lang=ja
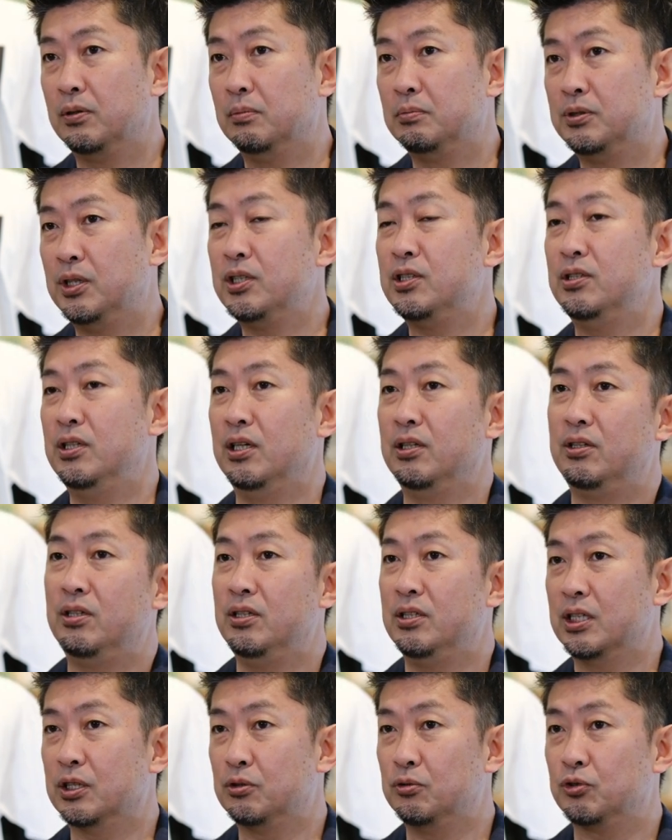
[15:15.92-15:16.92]
ぜひね、
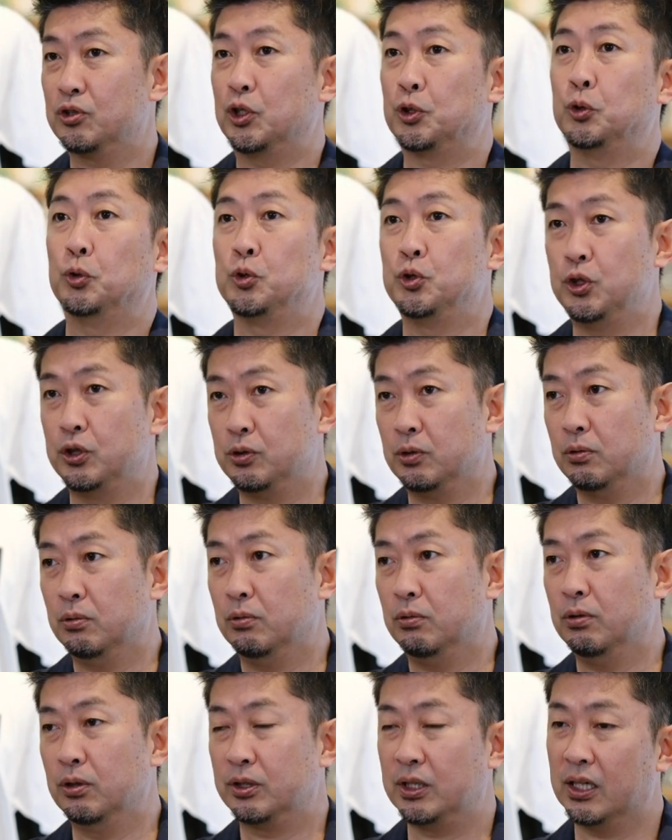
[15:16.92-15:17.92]
T シャツに使ってほしいです。
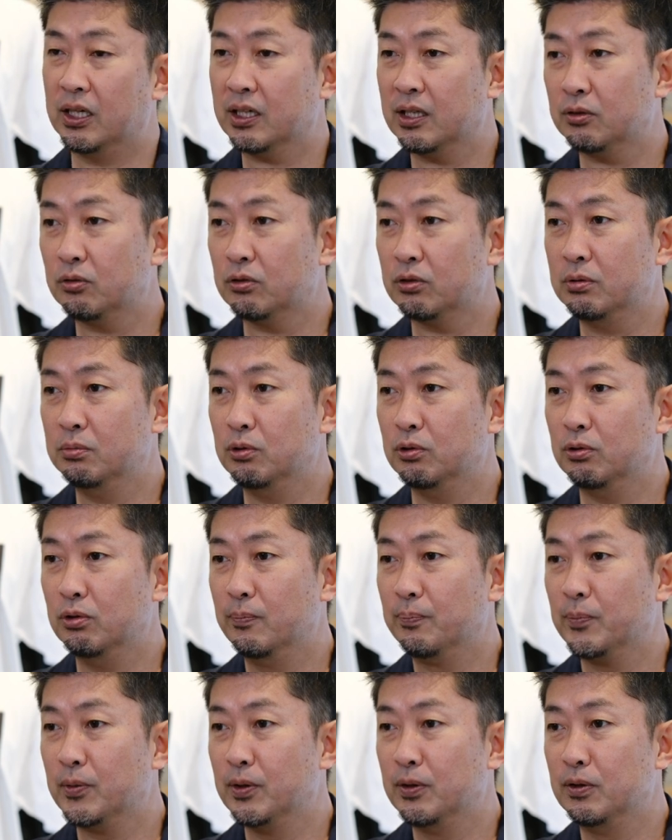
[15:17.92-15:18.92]
これ誰が撮っても
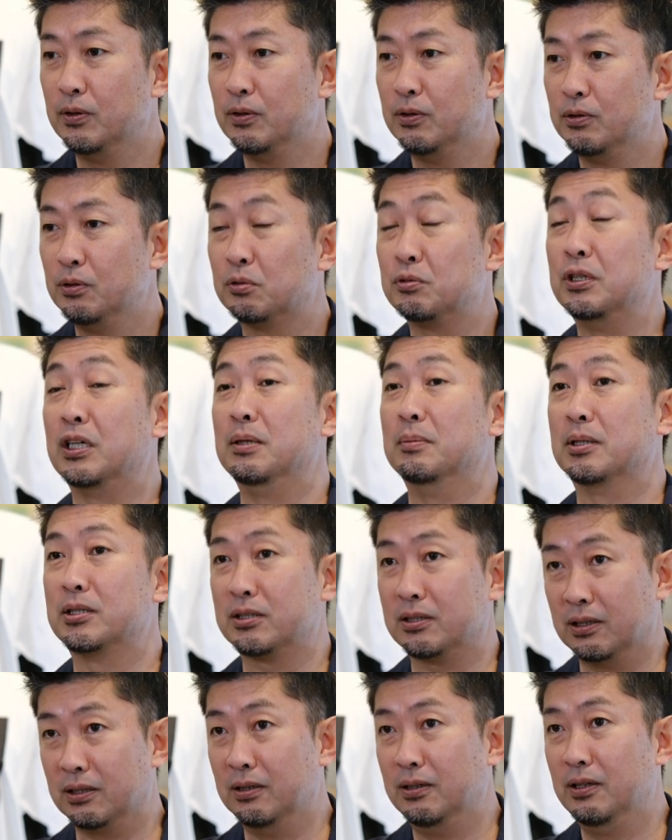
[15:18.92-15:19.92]
良くなりま
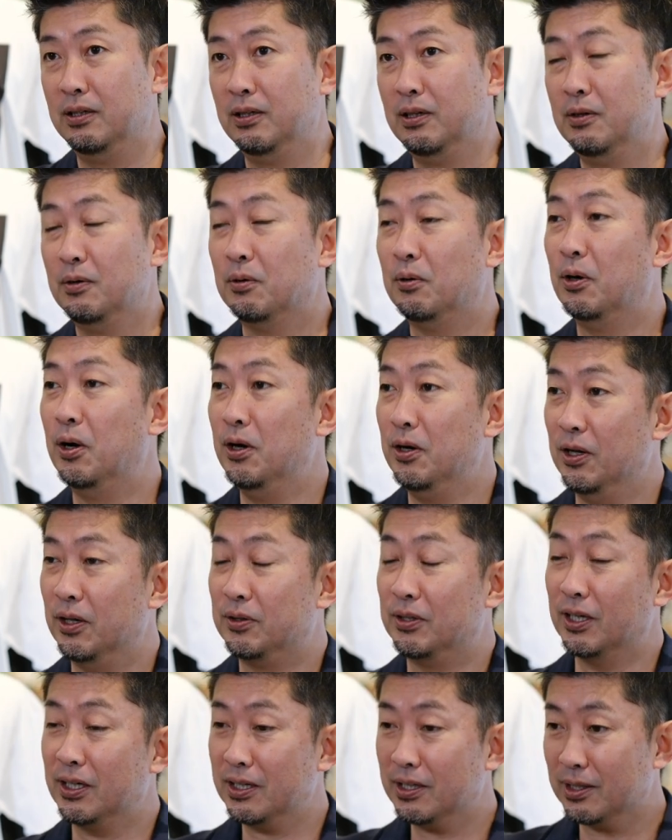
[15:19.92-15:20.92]
すから。これね、
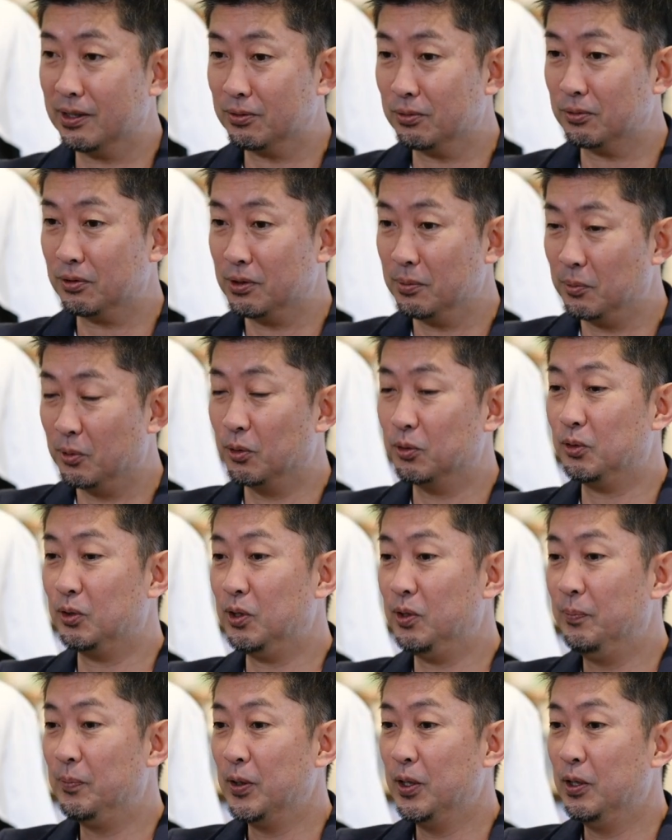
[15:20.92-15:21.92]
誰が撮っても本当
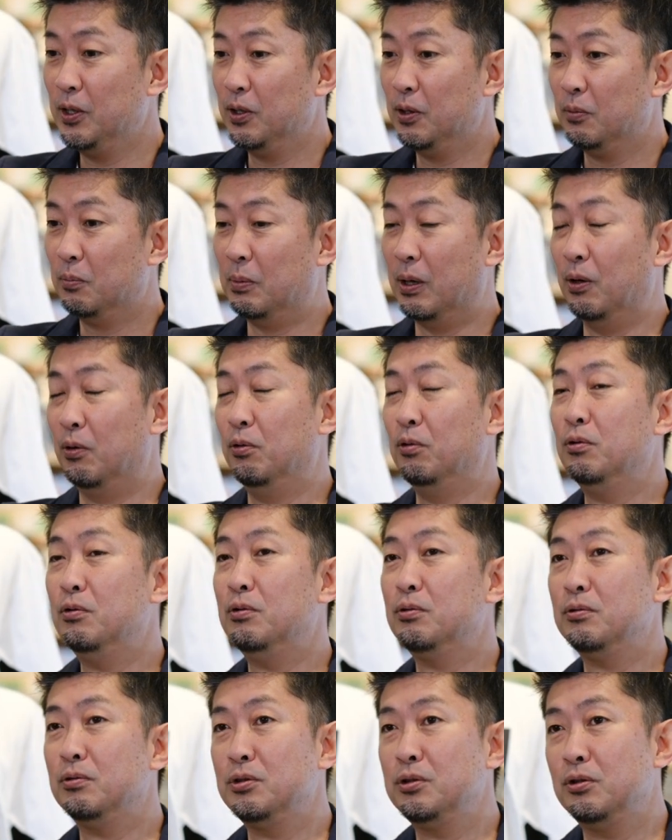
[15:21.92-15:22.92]
に魔
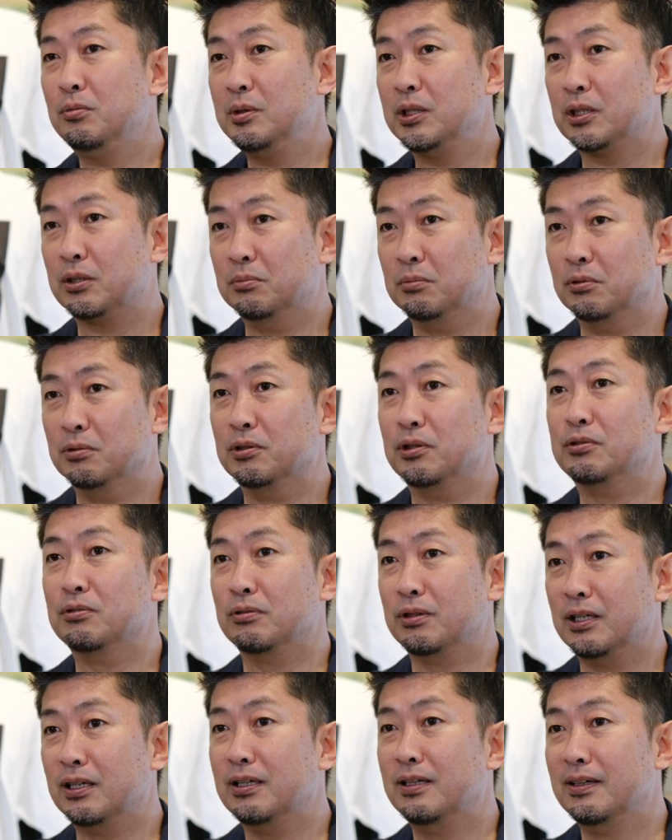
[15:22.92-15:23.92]
法の色味だと思うんです
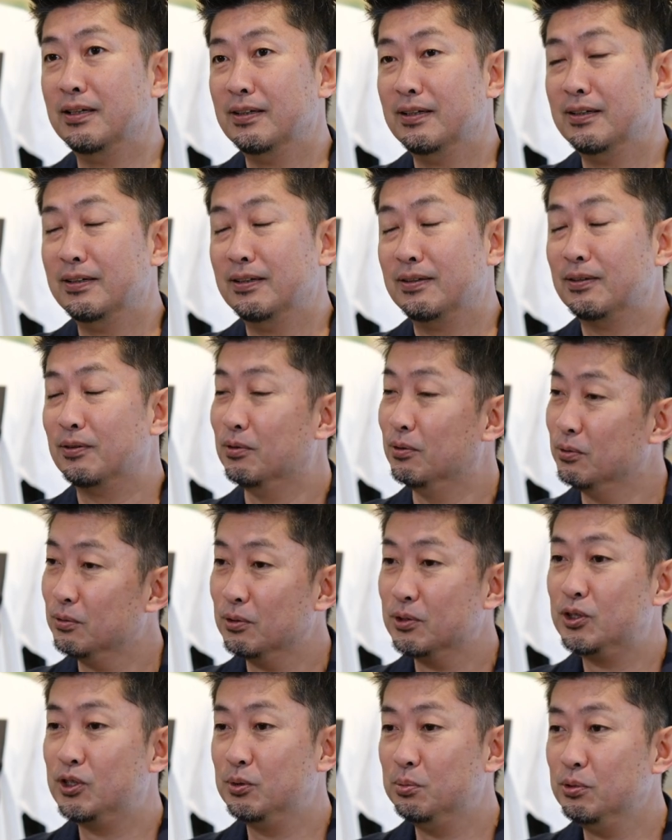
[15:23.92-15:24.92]
よね。ほん
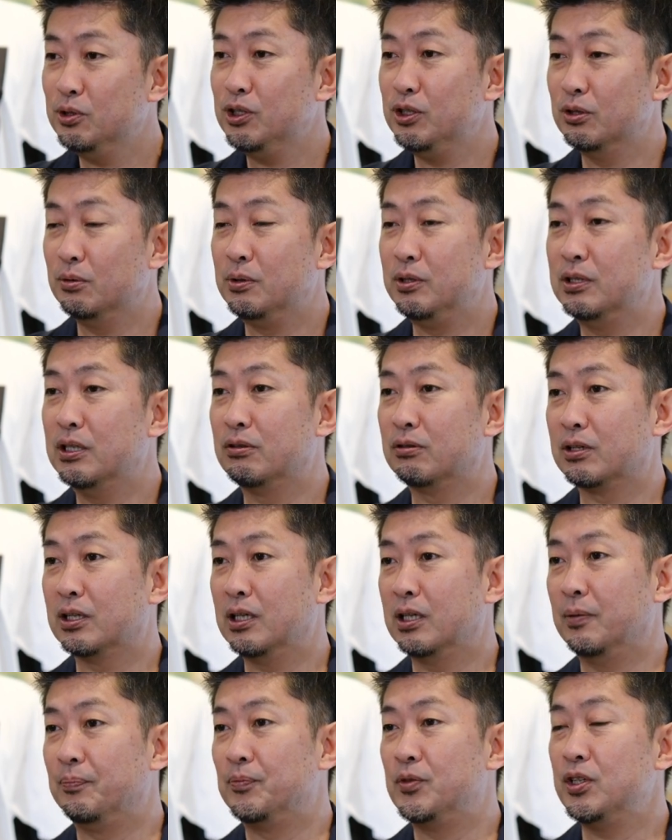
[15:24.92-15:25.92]
と渋い色味になるか
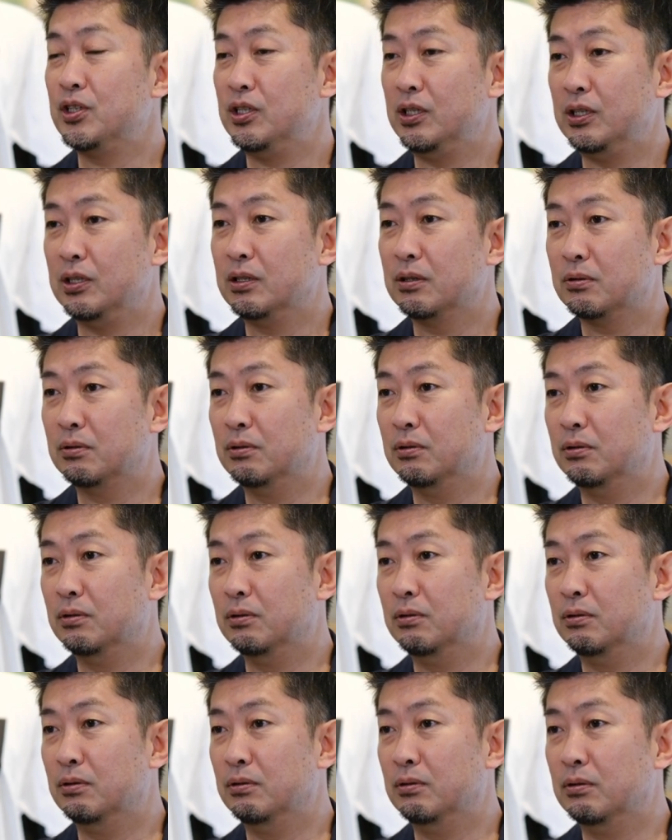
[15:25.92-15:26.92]
ら、ぜひ、こ
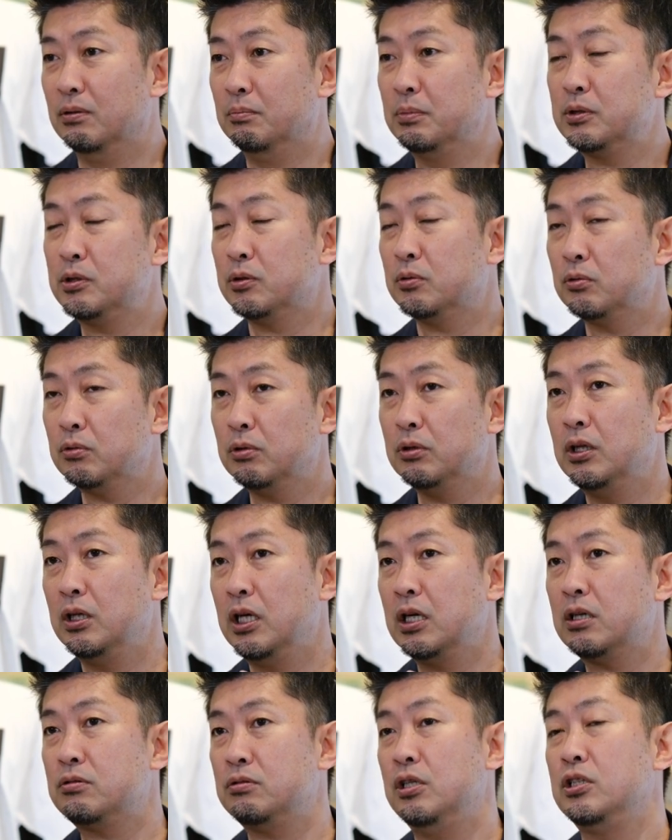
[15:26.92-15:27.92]
の、別にこの
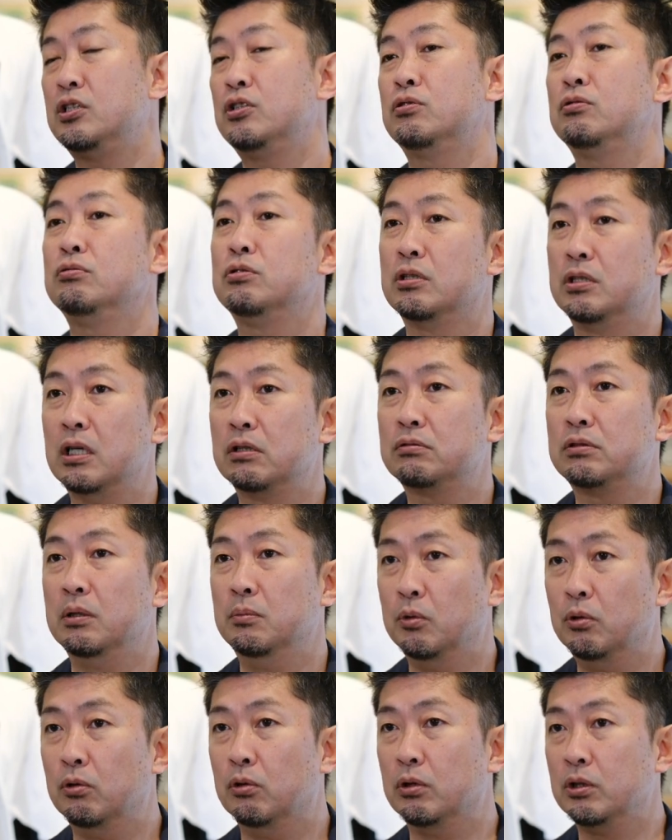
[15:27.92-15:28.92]
XH2 じゃなくて
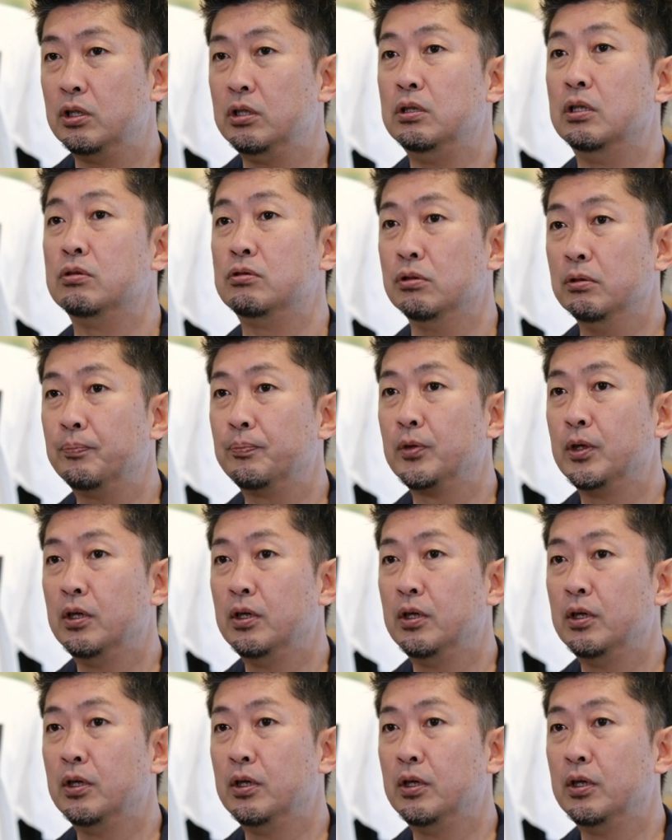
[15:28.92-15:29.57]
もいいんですよ。